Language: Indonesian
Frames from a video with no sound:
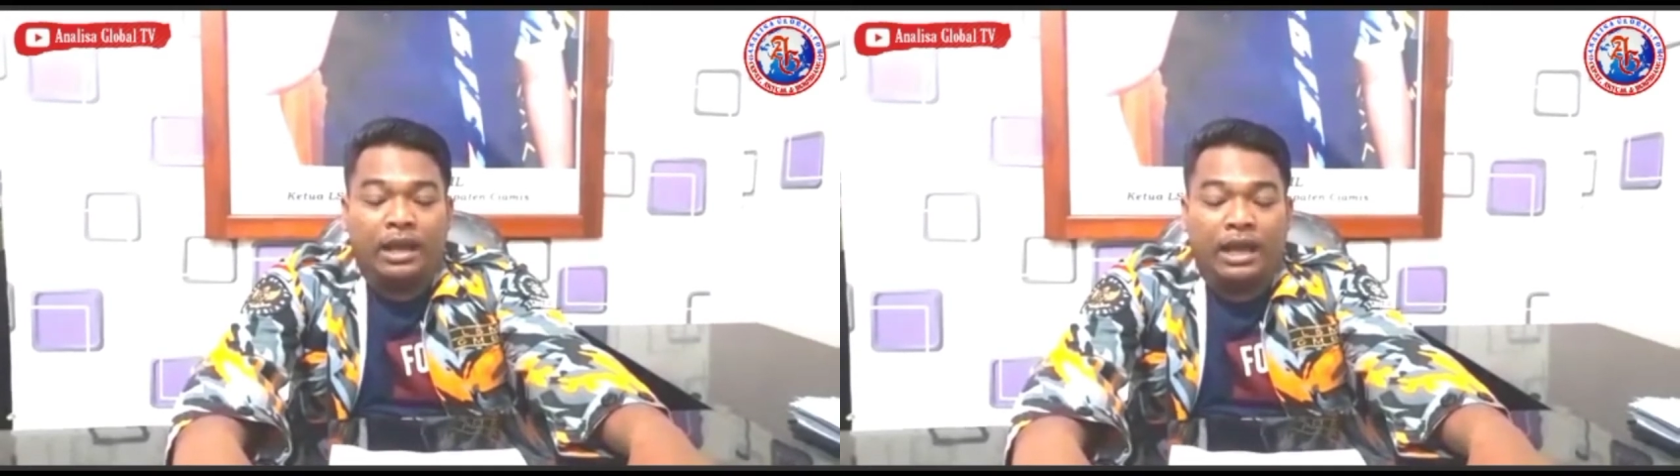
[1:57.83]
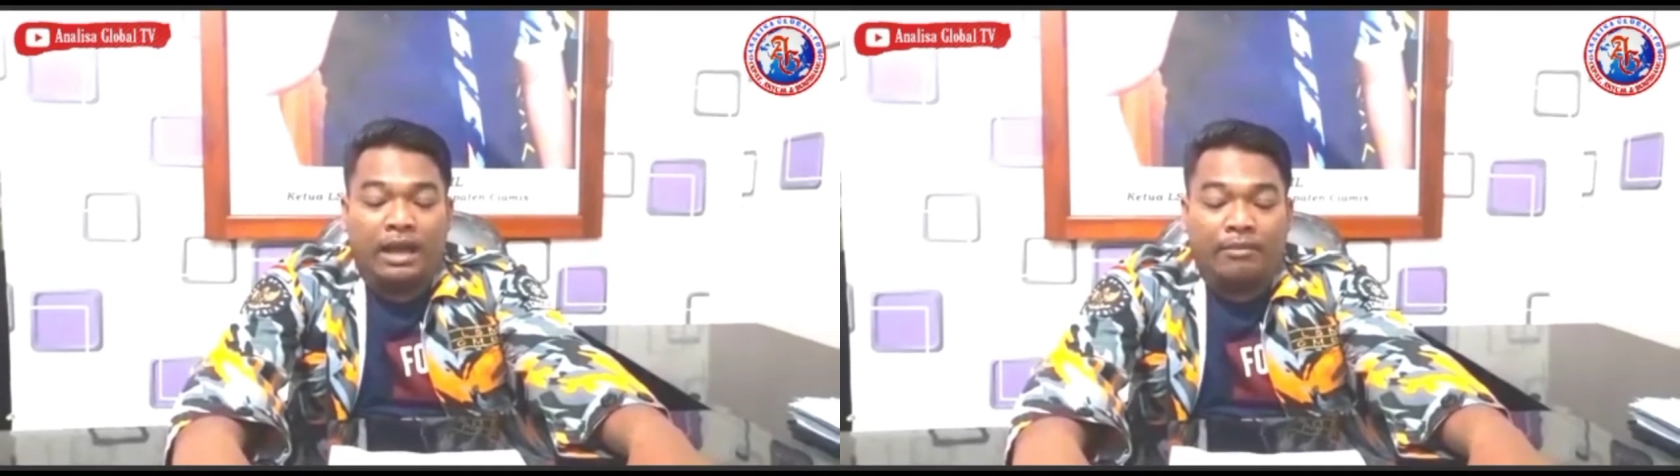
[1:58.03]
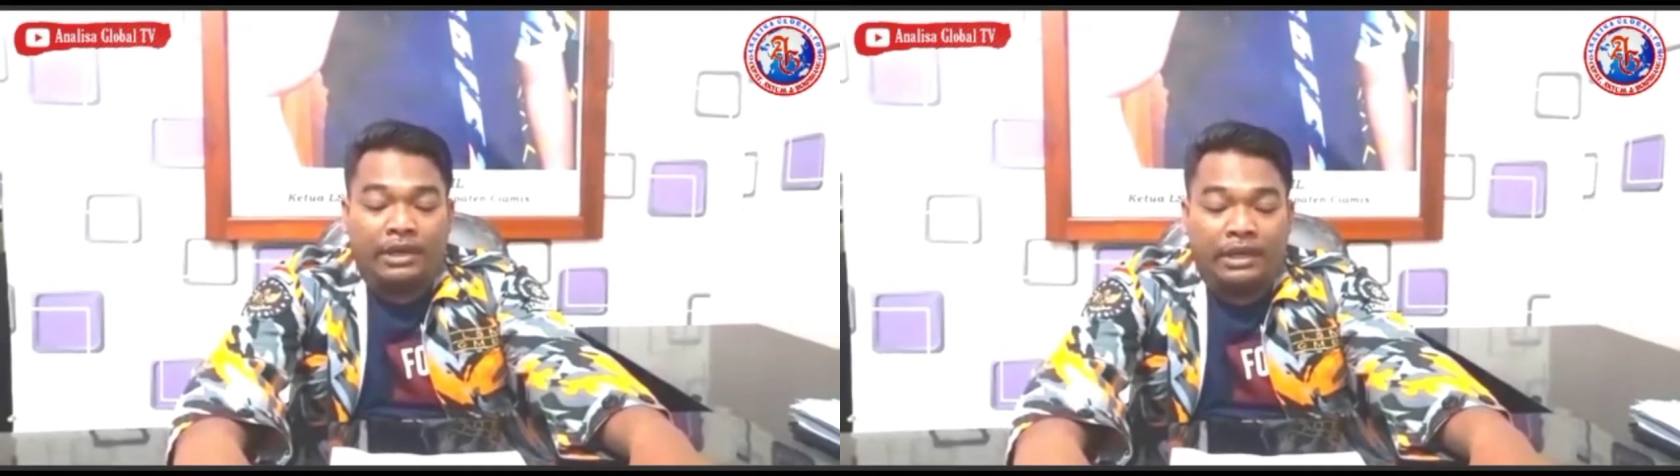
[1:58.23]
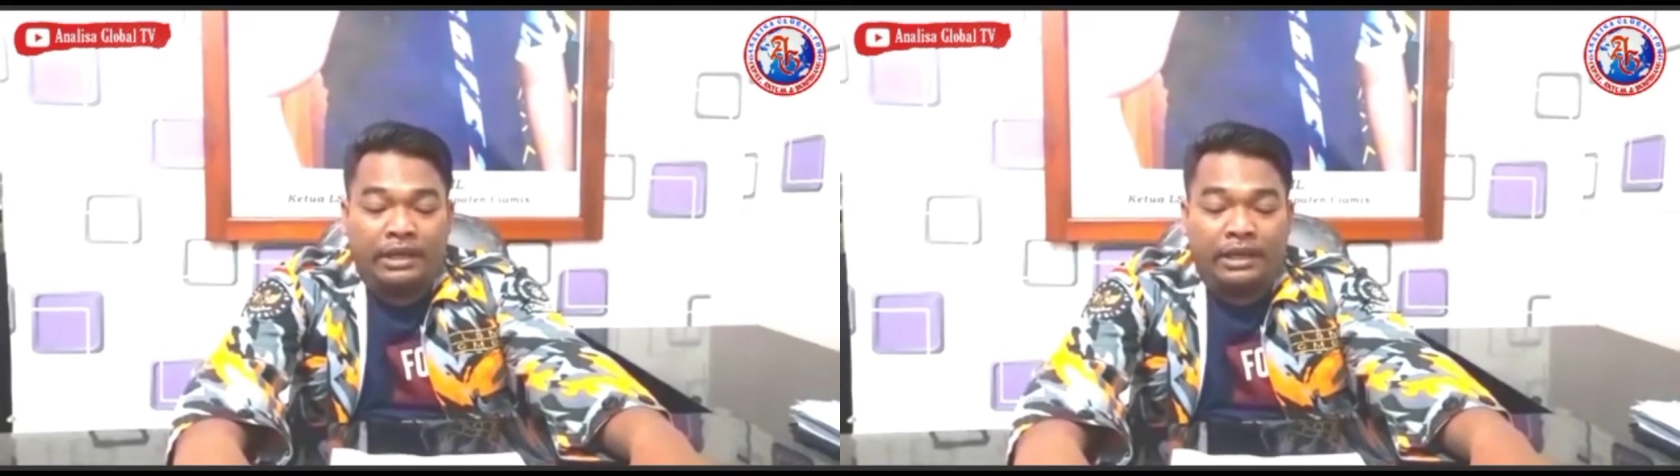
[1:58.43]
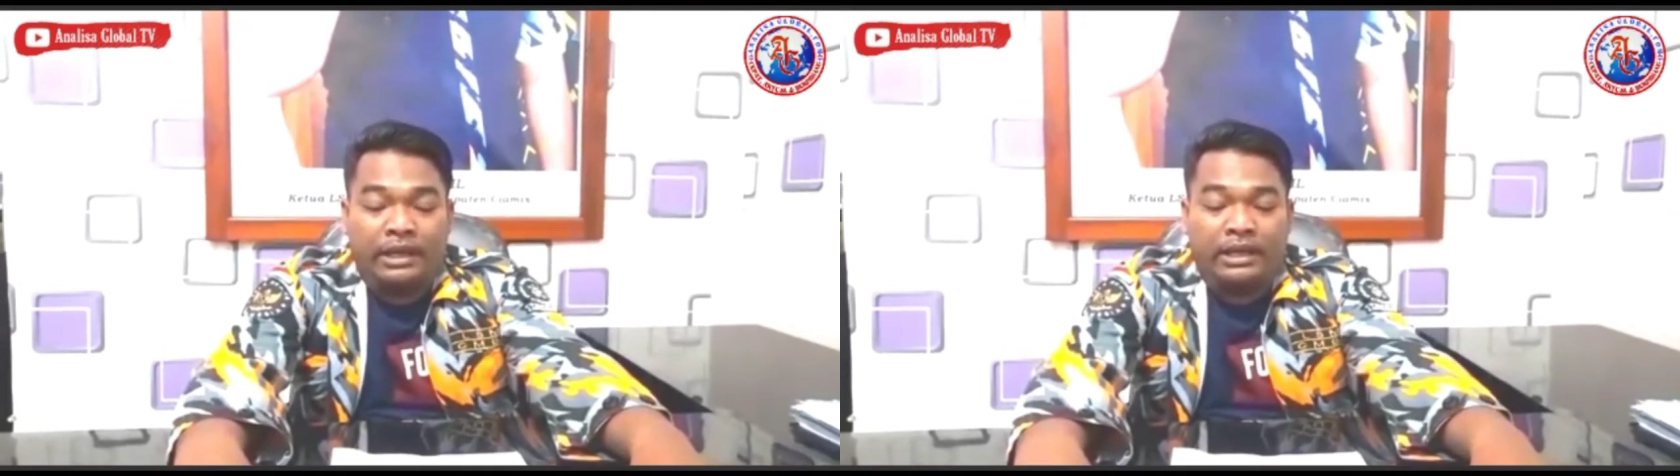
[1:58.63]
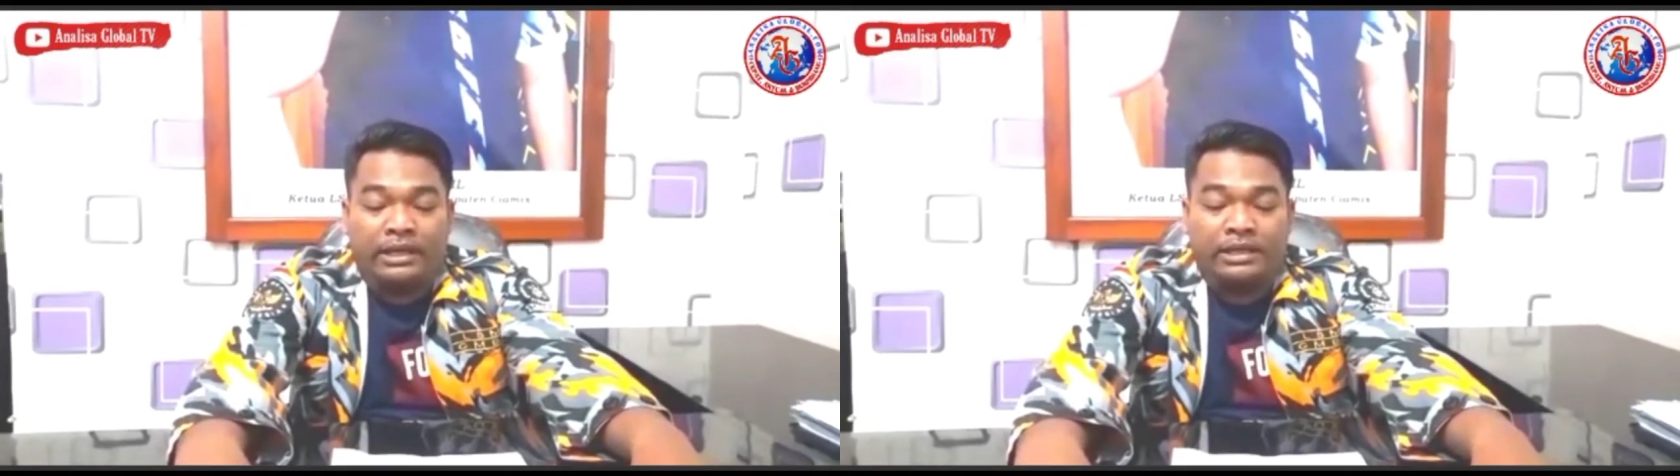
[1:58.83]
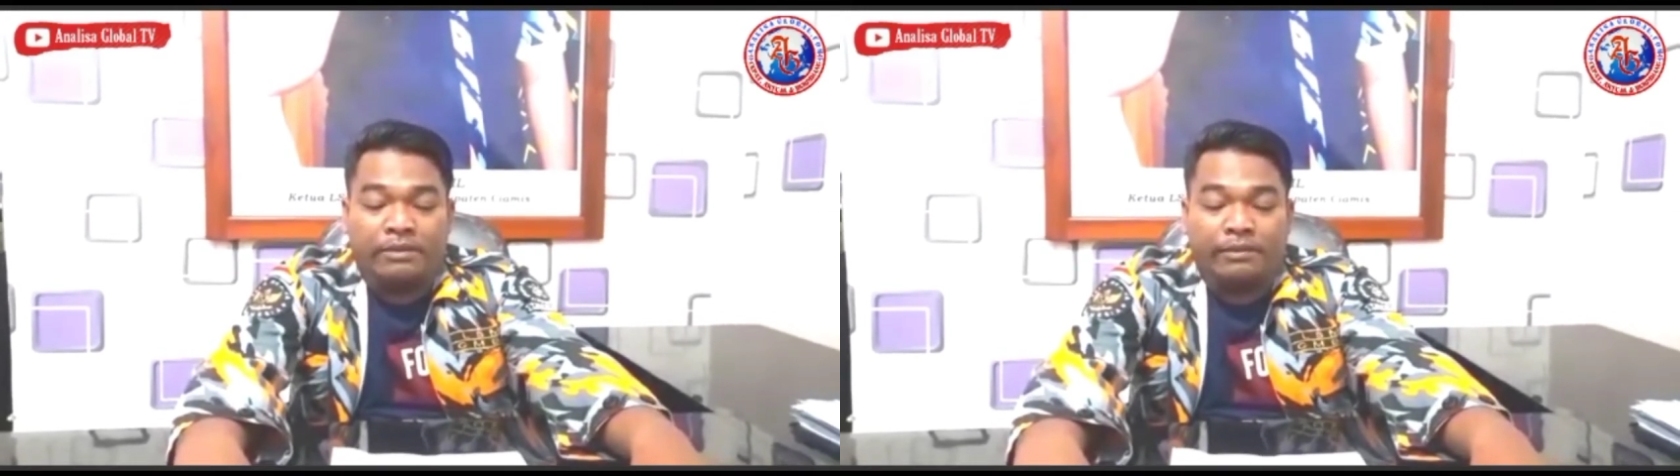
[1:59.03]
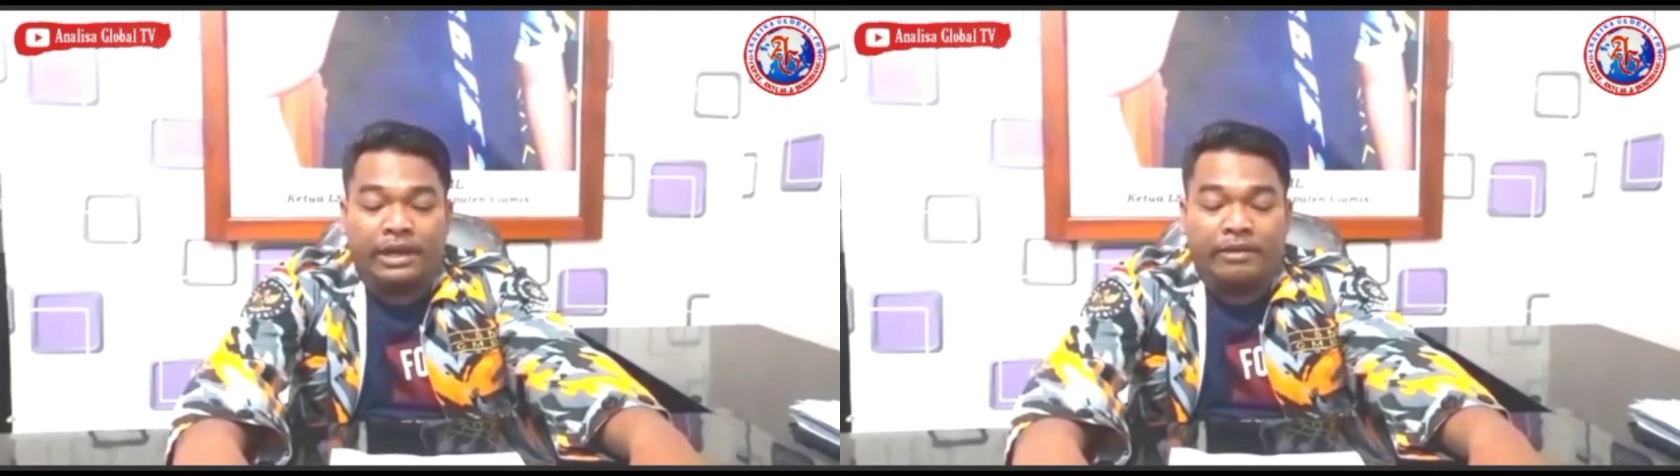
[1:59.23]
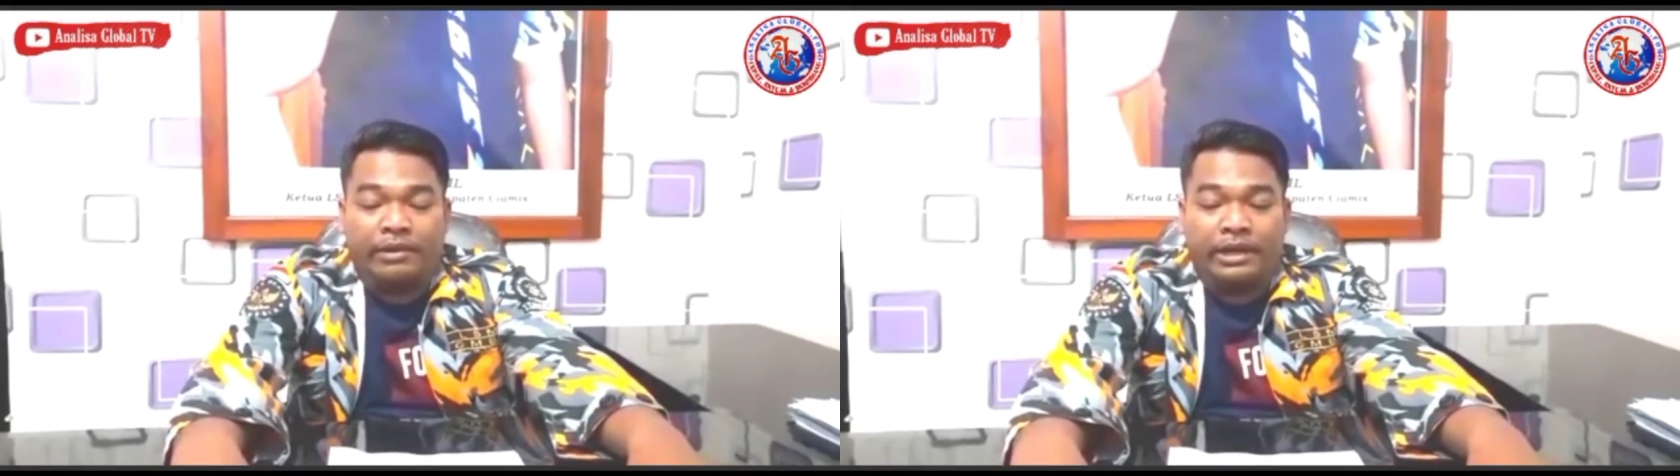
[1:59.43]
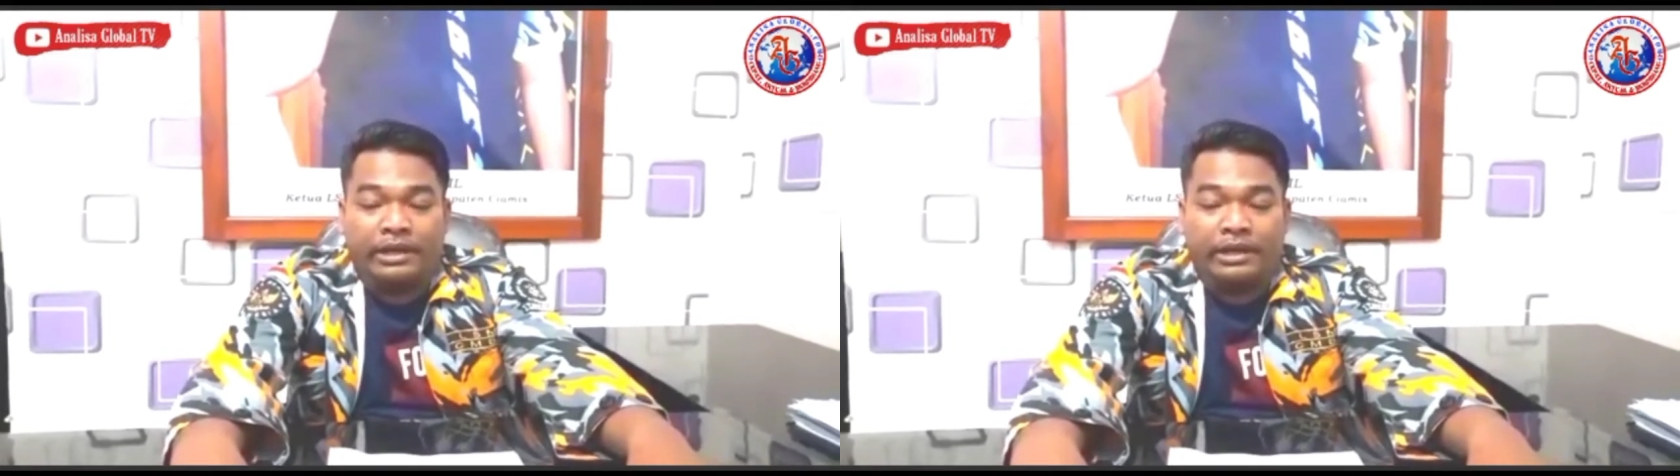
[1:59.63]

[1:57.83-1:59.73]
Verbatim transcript: kami LSM GMB